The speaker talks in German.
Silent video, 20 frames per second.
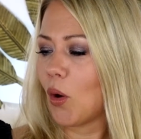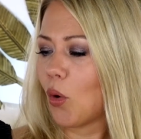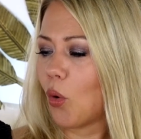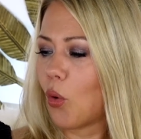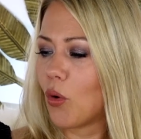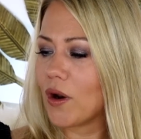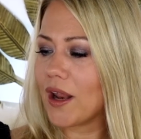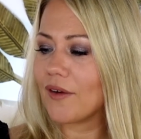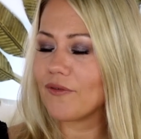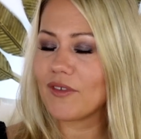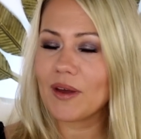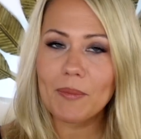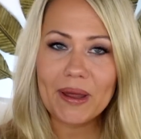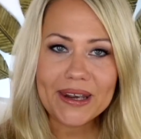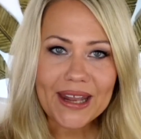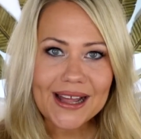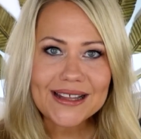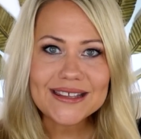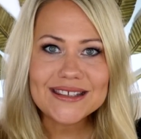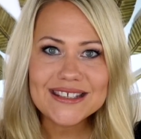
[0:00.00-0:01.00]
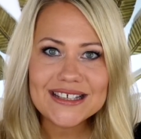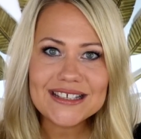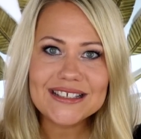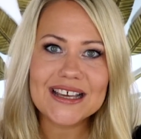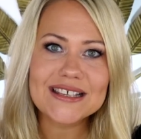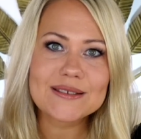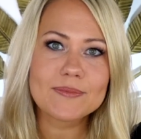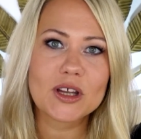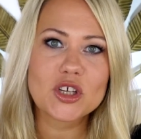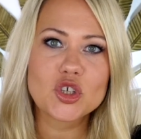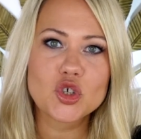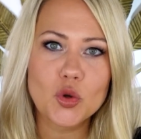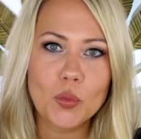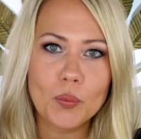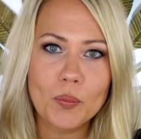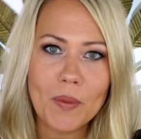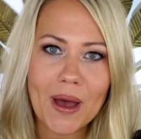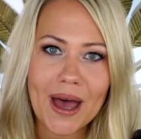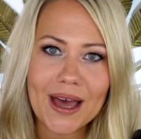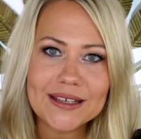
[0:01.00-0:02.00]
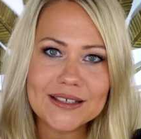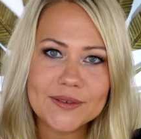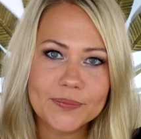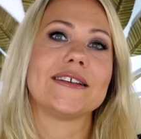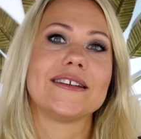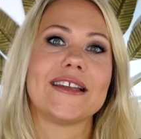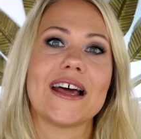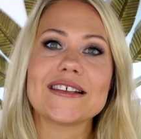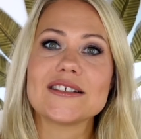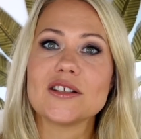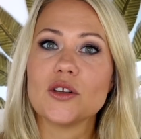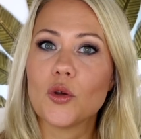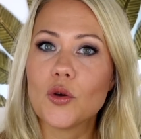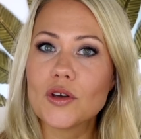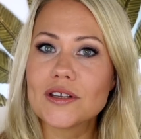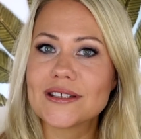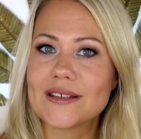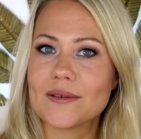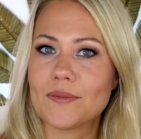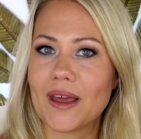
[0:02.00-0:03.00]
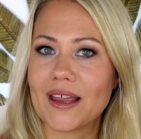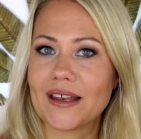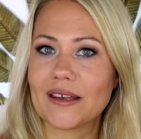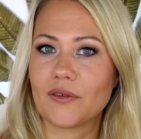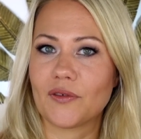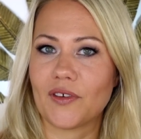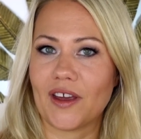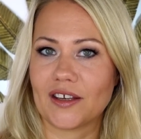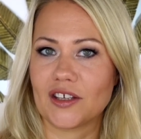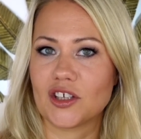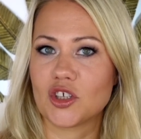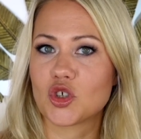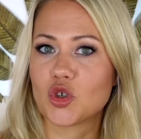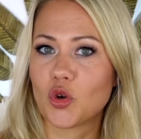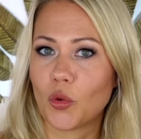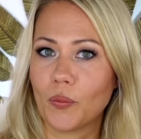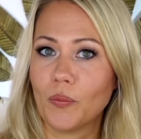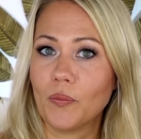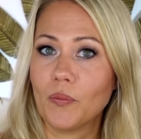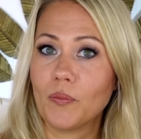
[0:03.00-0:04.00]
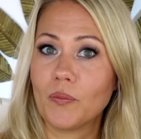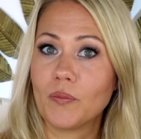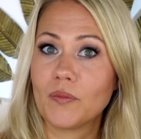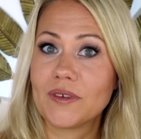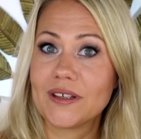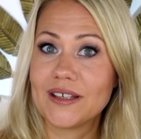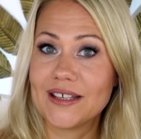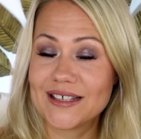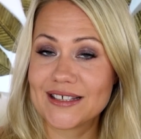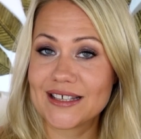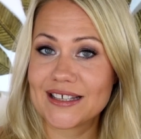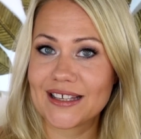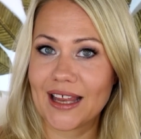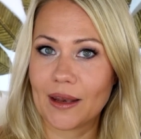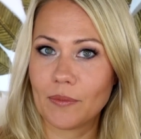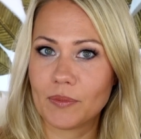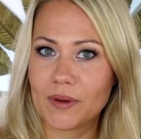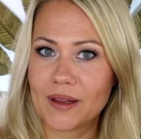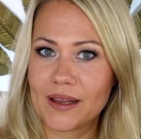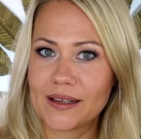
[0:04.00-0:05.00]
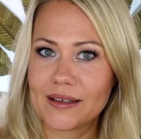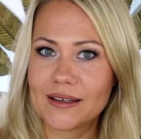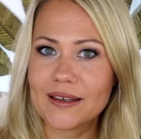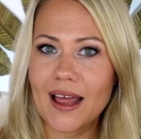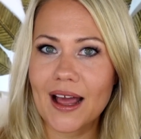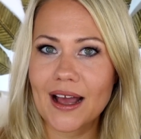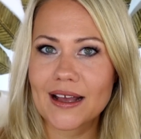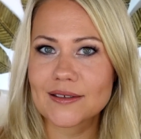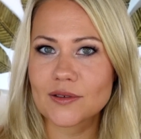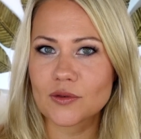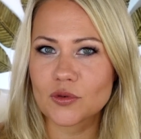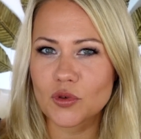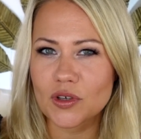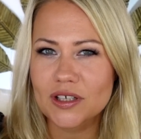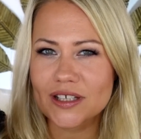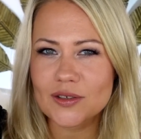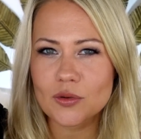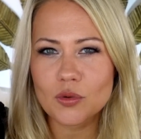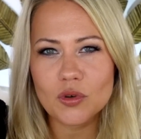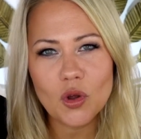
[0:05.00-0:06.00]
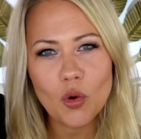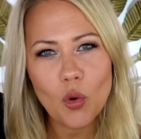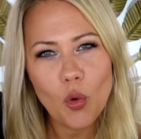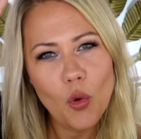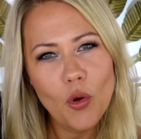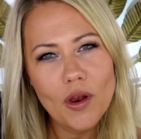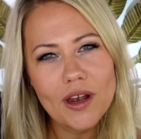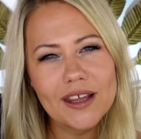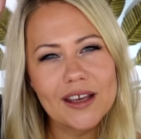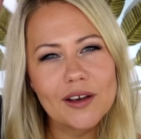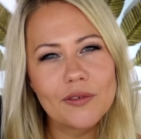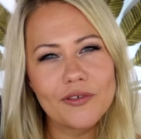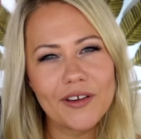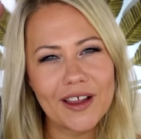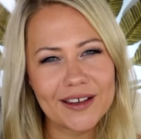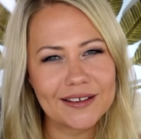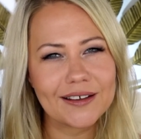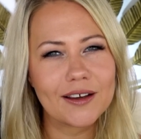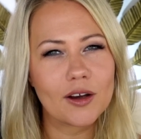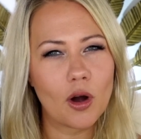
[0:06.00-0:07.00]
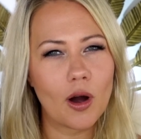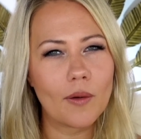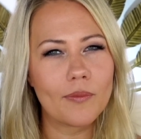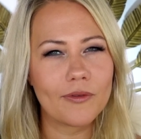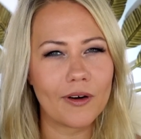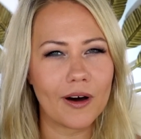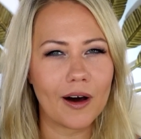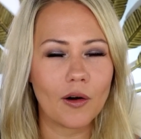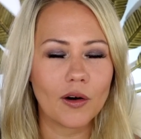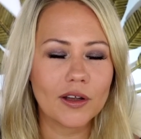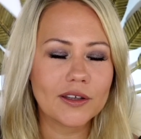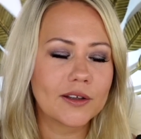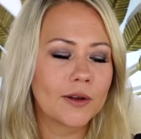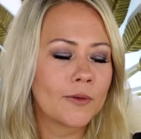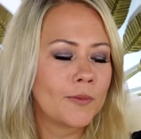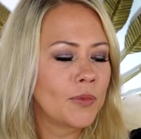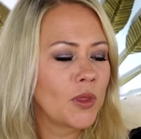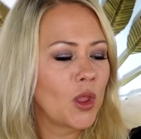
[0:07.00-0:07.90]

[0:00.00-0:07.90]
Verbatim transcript: Oder wenn man halt sieht, dass man Schuppen hat, das löst im Endeffekt die Schuppen, die sich dann bilden, also durch so eine ölige, fettige Kopfhaut.